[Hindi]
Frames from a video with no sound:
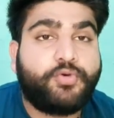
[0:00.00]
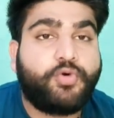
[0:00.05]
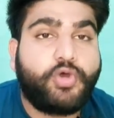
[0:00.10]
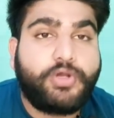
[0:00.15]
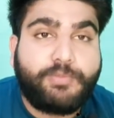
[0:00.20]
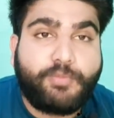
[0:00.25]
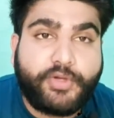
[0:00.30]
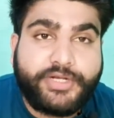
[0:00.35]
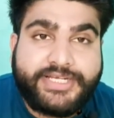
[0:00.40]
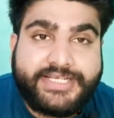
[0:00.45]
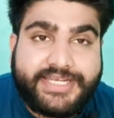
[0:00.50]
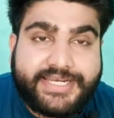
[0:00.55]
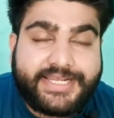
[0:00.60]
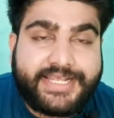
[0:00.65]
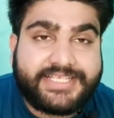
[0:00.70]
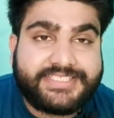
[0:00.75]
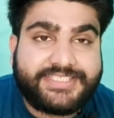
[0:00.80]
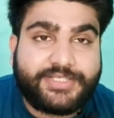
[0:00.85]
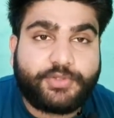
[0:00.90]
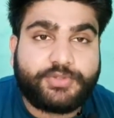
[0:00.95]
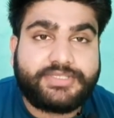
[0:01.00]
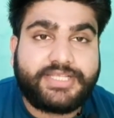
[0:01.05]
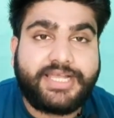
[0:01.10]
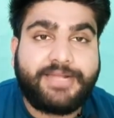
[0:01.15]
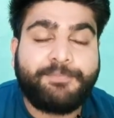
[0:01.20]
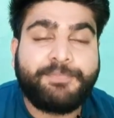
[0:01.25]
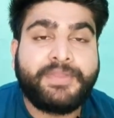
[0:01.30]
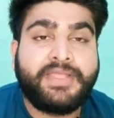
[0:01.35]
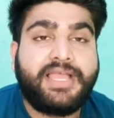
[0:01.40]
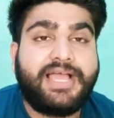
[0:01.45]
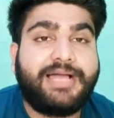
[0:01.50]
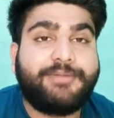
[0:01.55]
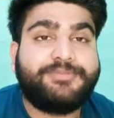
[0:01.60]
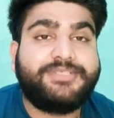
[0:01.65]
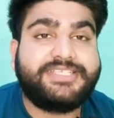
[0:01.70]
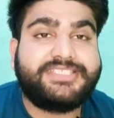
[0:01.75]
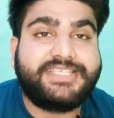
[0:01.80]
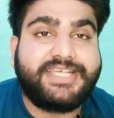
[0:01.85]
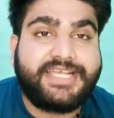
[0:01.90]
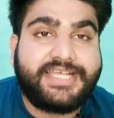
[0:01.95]
कॉल मॉनिटर कैसे होता है अब
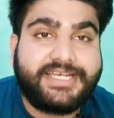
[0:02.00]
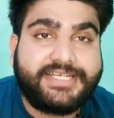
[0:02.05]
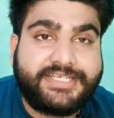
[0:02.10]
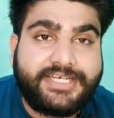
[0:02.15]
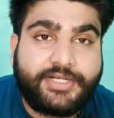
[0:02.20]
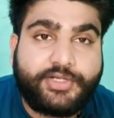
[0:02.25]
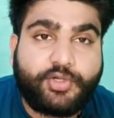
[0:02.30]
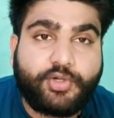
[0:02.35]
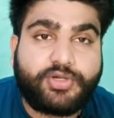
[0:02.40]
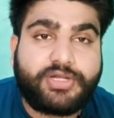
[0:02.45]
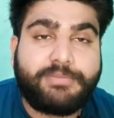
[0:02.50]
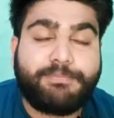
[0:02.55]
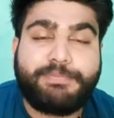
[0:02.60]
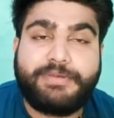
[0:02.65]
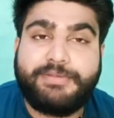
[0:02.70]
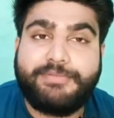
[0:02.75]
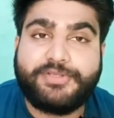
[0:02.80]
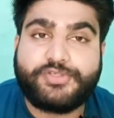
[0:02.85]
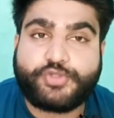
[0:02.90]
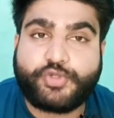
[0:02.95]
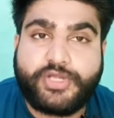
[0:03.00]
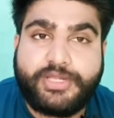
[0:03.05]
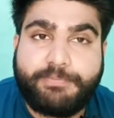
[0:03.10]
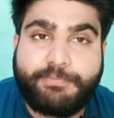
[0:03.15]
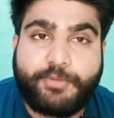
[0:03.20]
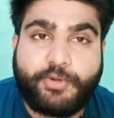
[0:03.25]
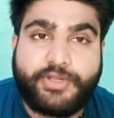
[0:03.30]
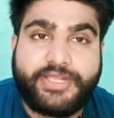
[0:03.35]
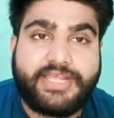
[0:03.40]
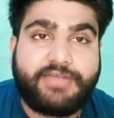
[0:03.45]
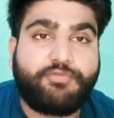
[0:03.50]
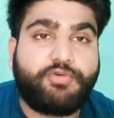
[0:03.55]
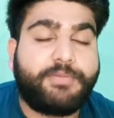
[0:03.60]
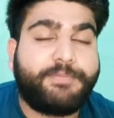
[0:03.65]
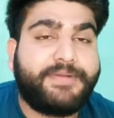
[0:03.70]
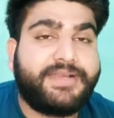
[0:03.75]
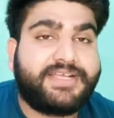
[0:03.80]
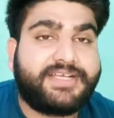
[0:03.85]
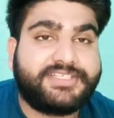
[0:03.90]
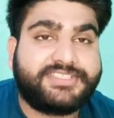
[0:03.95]
जैसे डिट्टो कंपनी में सो इंप्लॉय है वो
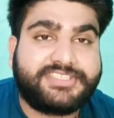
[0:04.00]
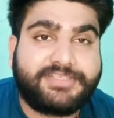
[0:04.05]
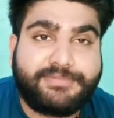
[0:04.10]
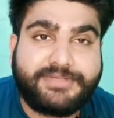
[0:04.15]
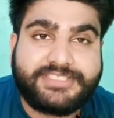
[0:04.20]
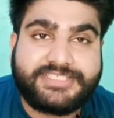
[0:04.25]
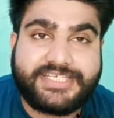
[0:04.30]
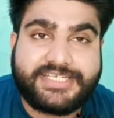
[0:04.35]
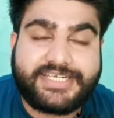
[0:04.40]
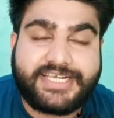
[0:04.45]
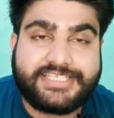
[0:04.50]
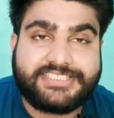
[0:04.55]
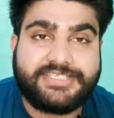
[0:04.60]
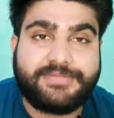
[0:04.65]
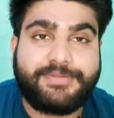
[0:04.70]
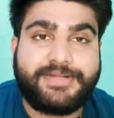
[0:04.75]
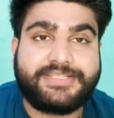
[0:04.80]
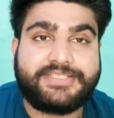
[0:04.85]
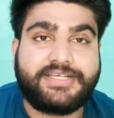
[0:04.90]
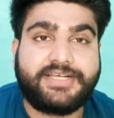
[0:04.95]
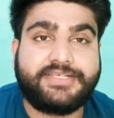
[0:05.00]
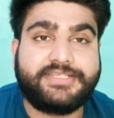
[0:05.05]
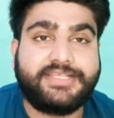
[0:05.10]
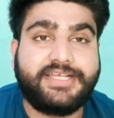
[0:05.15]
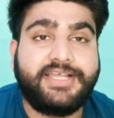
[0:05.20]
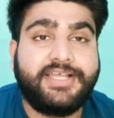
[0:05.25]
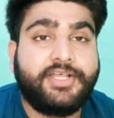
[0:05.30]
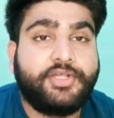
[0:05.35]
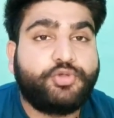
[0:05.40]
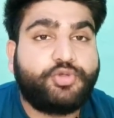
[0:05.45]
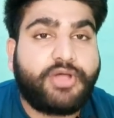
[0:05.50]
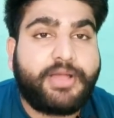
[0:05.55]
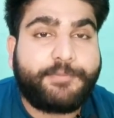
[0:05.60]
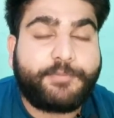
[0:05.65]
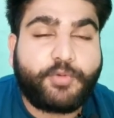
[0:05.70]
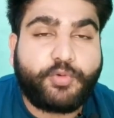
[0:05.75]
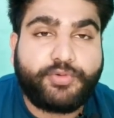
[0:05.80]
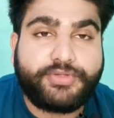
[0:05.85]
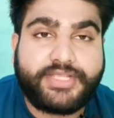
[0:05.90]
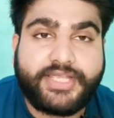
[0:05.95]
अपने कस्टमर से कैसे बात करते हैं तो
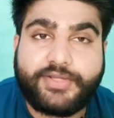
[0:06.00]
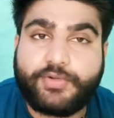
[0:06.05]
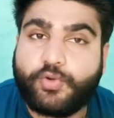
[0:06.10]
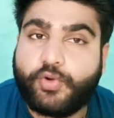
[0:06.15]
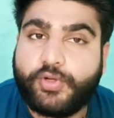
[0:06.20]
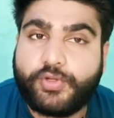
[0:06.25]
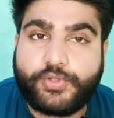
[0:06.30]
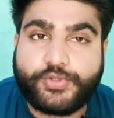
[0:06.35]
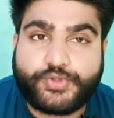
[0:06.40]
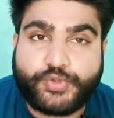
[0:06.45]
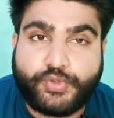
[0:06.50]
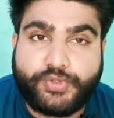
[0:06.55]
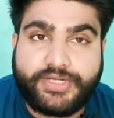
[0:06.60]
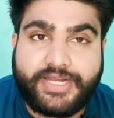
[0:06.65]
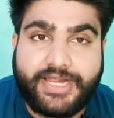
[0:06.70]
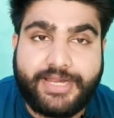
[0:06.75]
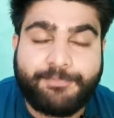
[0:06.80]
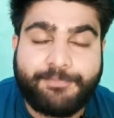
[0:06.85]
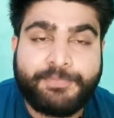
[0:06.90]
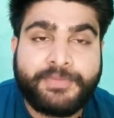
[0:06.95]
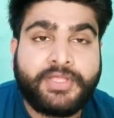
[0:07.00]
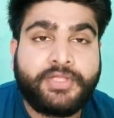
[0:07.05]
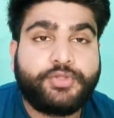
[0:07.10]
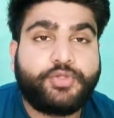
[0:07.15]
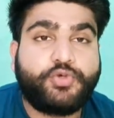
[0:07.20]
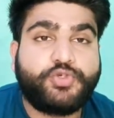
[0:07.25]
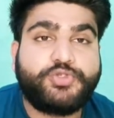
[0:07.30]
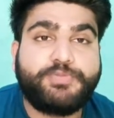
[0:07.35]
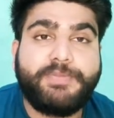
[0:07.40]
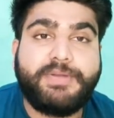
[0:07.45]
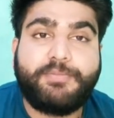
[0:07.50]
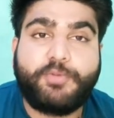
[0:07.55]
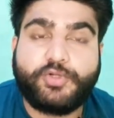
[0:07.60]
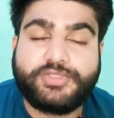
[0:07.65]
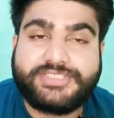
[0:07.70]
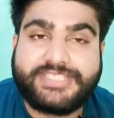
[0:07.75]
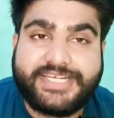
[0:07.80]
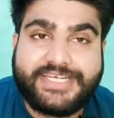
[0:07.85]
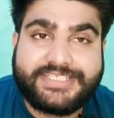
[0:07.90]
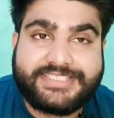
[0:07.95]
आपको उनकी कॉल को सुनना है तो उसमें
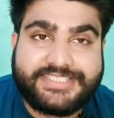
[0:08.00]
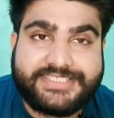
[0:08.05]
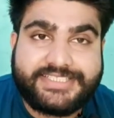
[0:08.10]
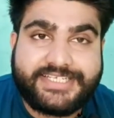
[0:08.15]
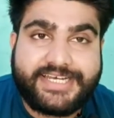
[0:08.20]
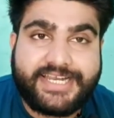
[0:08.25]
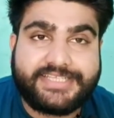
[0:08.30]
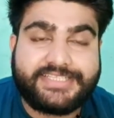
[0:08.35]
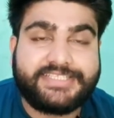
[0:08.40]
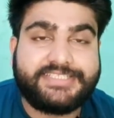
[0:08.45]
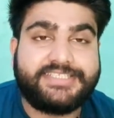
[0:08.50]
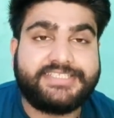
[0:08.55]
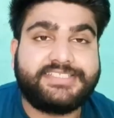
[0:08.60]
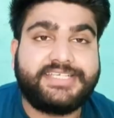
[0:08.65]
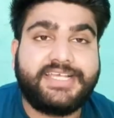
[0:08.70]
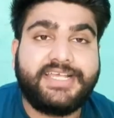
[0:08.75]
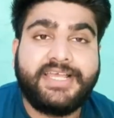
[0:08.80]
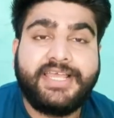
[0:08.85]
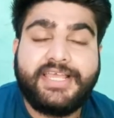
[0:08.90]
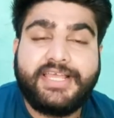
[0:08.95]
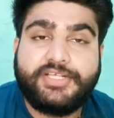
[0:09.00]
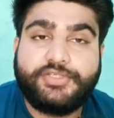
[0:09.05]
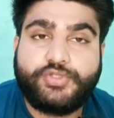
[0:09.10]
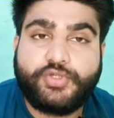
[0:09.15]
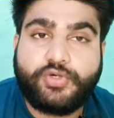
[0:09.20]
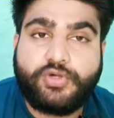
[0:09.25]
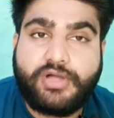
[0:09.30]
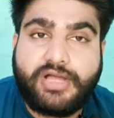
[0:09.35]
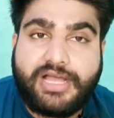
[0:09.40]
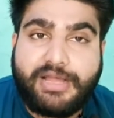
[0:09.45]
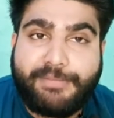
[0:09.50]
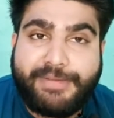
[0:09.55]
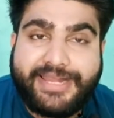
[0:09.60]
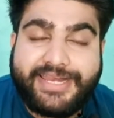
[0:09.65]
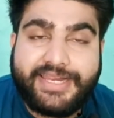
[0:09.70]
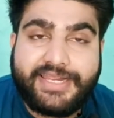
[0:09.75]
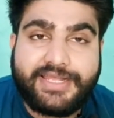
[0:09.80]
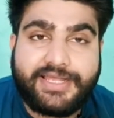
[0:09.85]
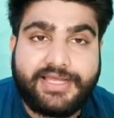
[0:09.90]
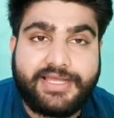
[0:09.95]
बहुत सारी चीज़ें रहती है जैसे जो हमारे